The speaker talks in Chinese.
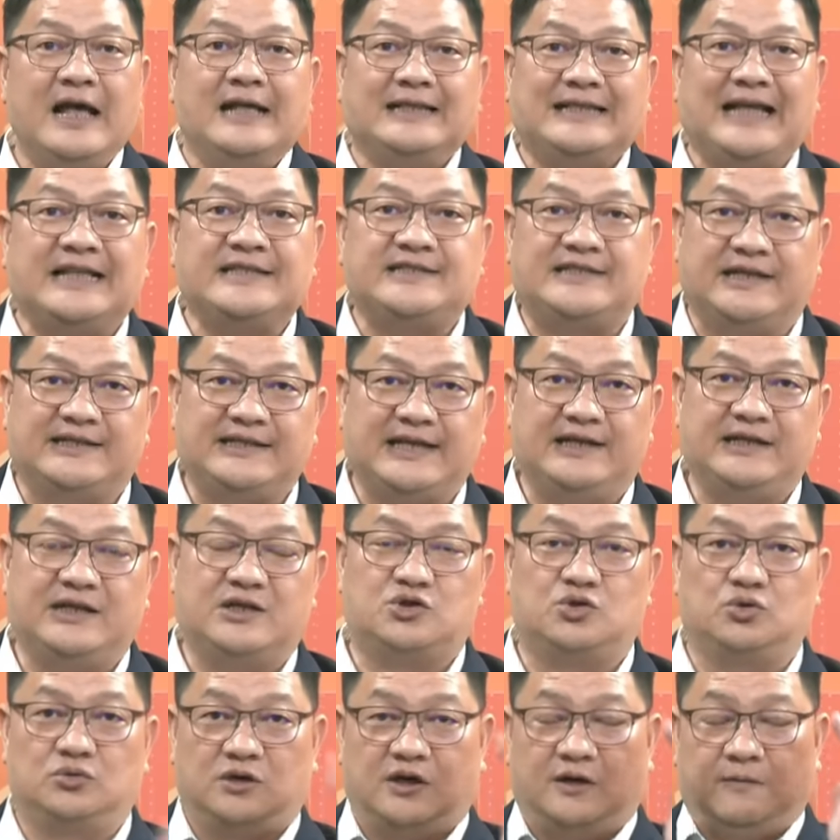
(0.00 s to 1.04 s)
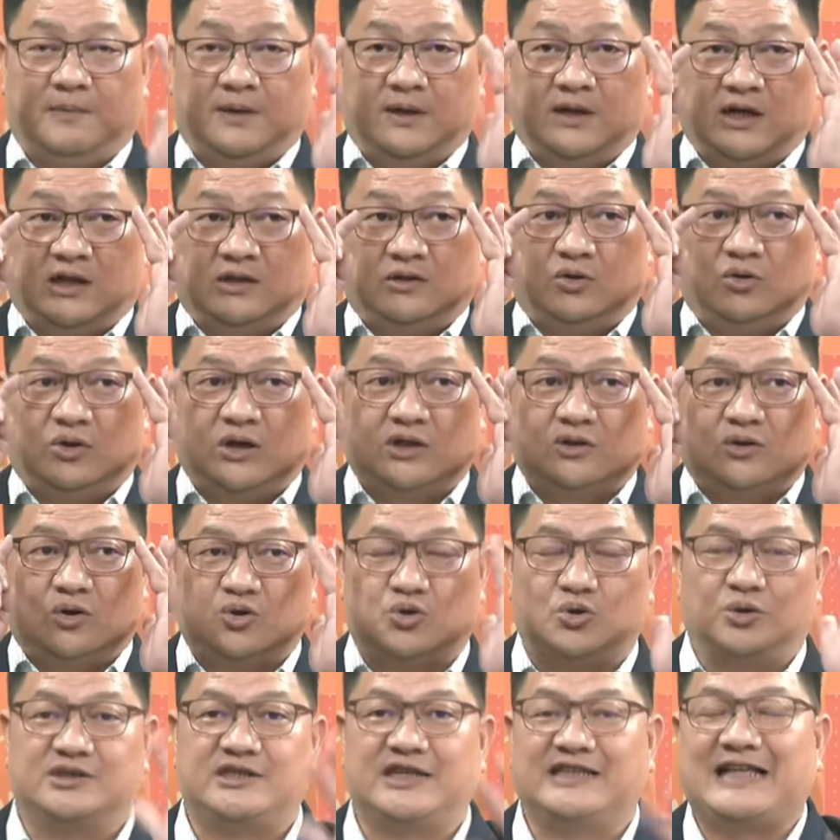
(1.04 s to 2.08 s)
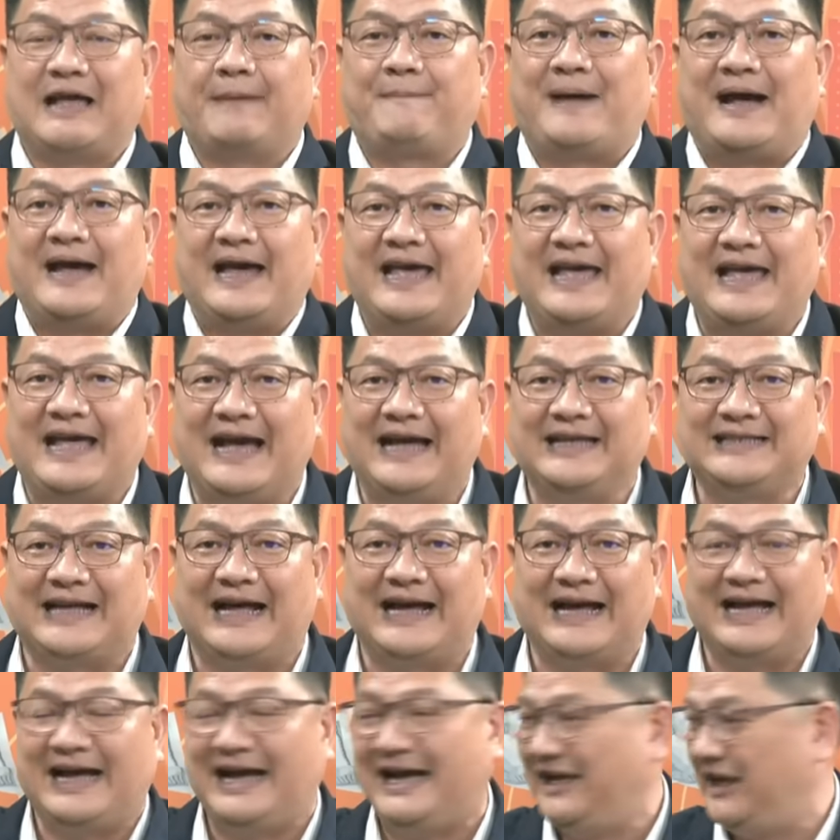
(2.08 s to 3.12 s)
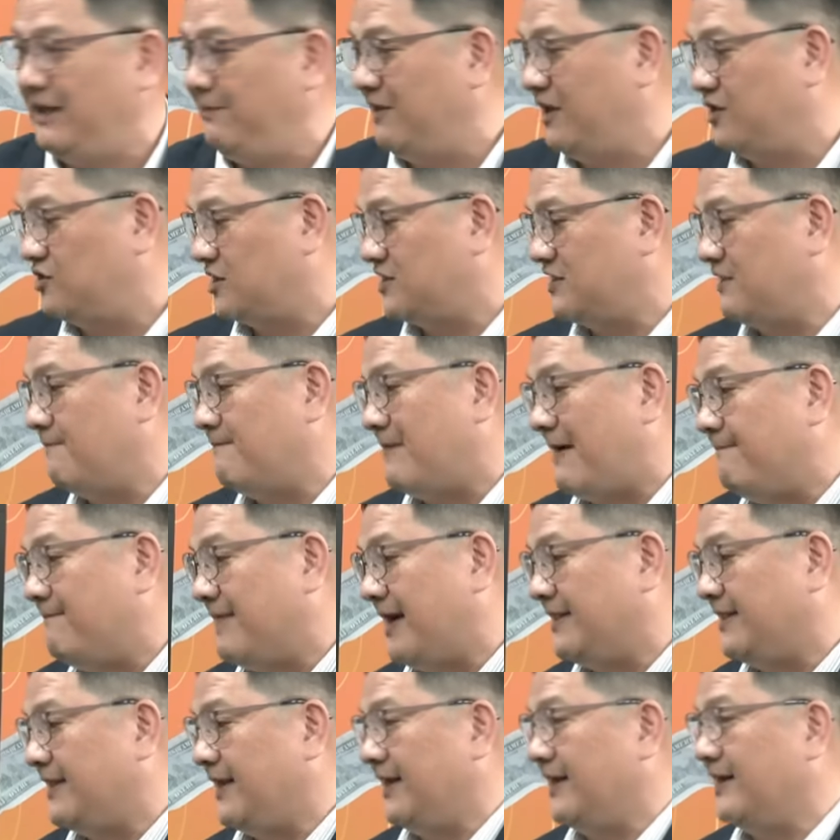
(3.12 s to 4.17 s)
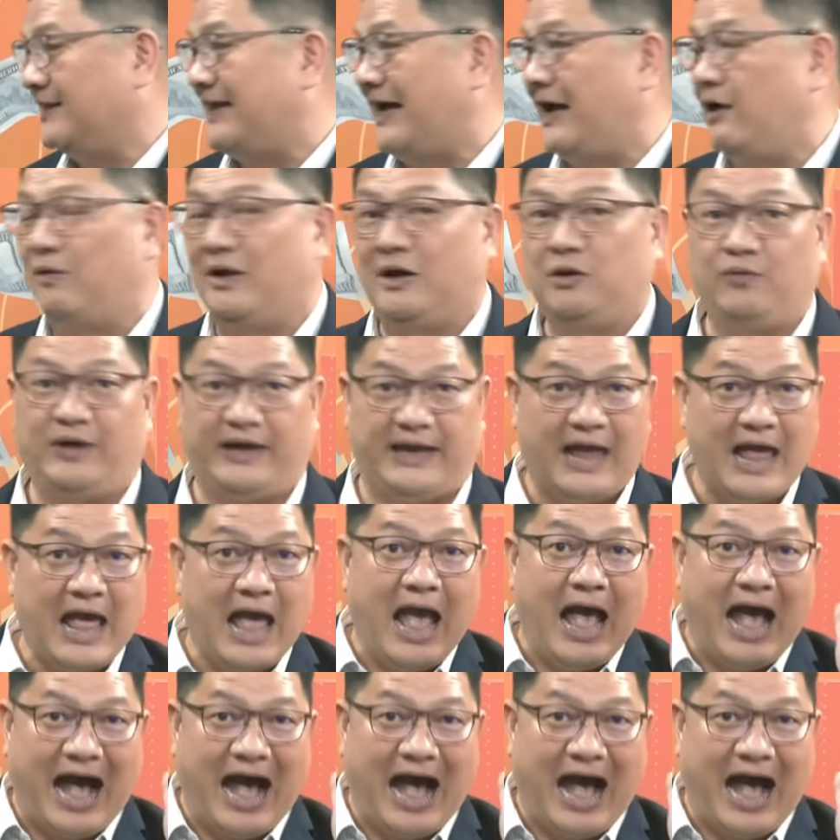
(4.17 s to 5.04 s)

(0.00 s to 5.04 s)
但简单的说，很多人都说现在把 AI 打开，里面就是满满的一个台湾味。